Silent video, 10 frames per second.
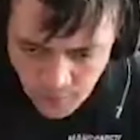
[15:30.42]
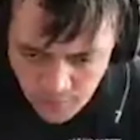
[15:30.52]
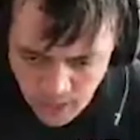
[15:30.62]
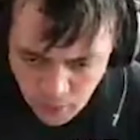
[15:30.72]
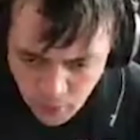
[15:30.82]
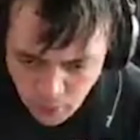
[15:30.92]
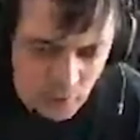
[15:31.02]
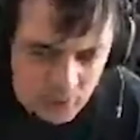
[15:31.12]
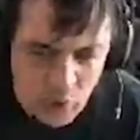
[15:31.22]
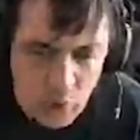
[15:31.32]
Margot,
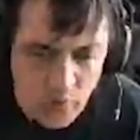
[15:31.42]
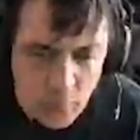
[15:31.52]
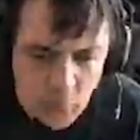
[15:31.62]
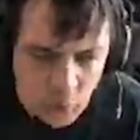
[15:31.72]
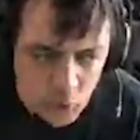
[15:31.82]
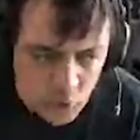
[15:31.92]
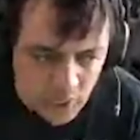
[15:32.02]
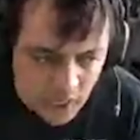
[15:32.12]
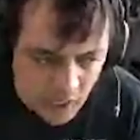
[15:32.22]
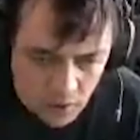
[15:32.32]
si tu devais prendre du
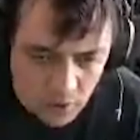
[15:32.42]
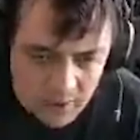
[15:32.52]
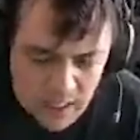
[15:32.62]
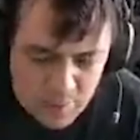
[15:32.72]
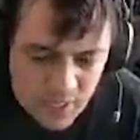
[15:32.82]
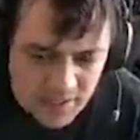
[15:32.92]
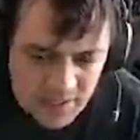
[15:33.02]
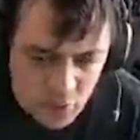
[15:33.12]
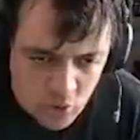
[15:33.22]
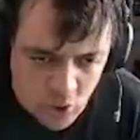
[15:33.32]
gras, dans quelle partie
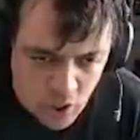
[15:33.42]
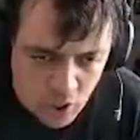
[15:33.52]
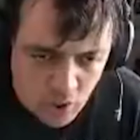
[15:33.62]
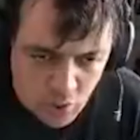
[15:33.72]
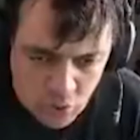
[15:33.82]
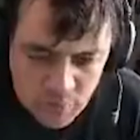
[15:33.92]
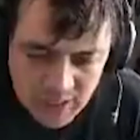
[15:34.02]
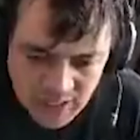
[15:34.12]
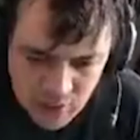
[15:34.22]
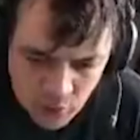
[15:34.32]
du corps tu mettrais ce